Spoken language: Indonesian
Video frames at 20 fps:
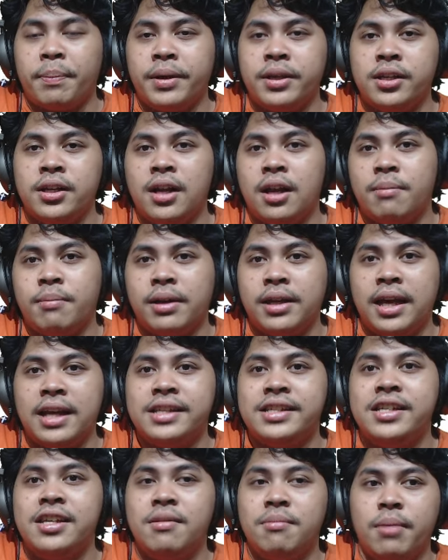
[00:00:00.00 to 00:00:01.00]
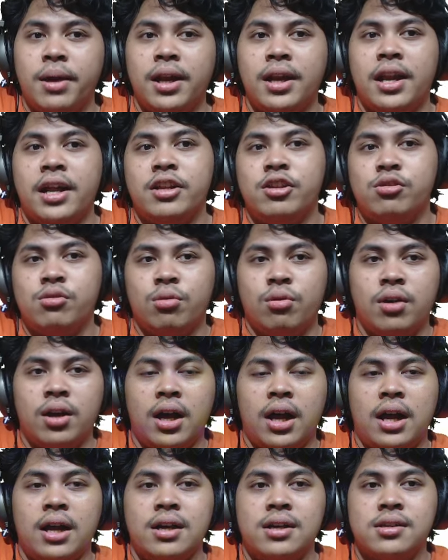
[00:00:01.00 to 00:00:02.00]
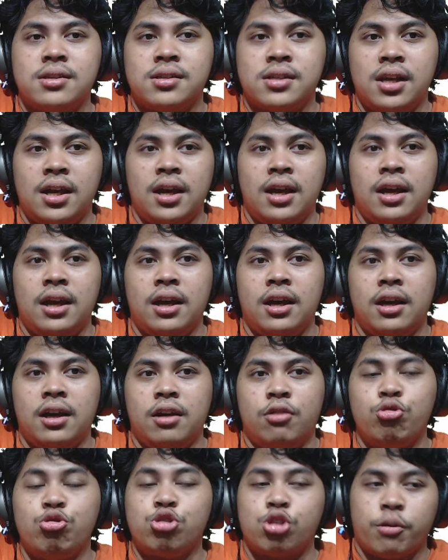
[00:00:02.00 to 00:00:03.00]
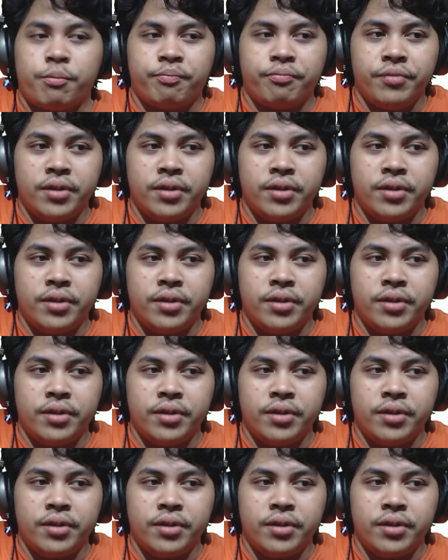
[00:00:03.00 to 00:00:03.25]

sih namanya Jinbe dan juga si Usop.